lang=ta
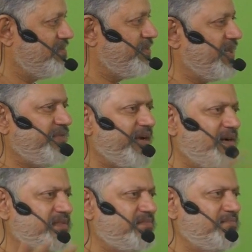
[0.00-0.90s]

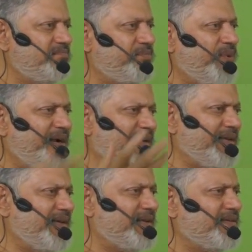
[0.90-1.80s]
பிறவிகள்
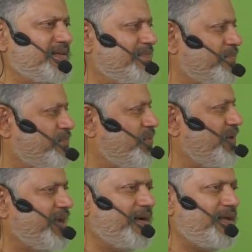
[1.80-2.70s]
போய்கிட்டே இருக்கு
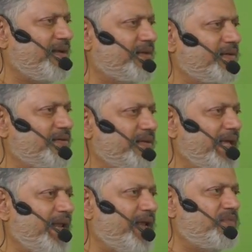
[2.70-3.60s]
போய்கிட்டே இருக்கு
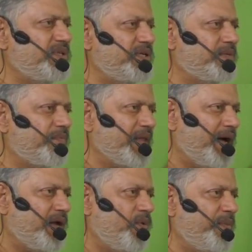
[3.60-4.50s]
ஏன்னா வந்து
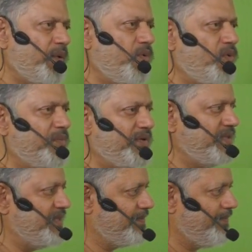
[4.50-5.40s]
அருவமே
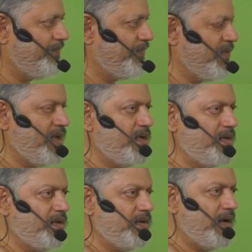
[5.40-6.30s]
உருவமாகுது
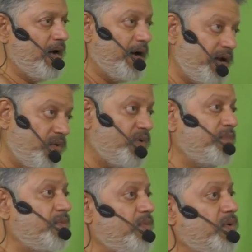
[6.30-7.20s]

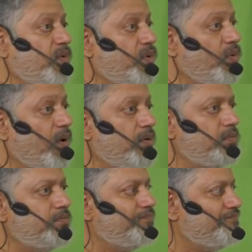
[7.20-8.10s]
அருவமும் ஒரு உருவம்
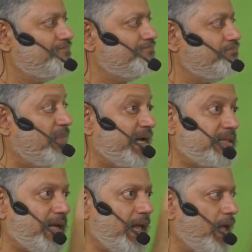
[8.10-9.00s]

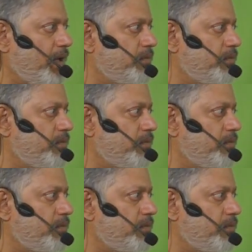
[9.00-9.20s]
மனத்தில்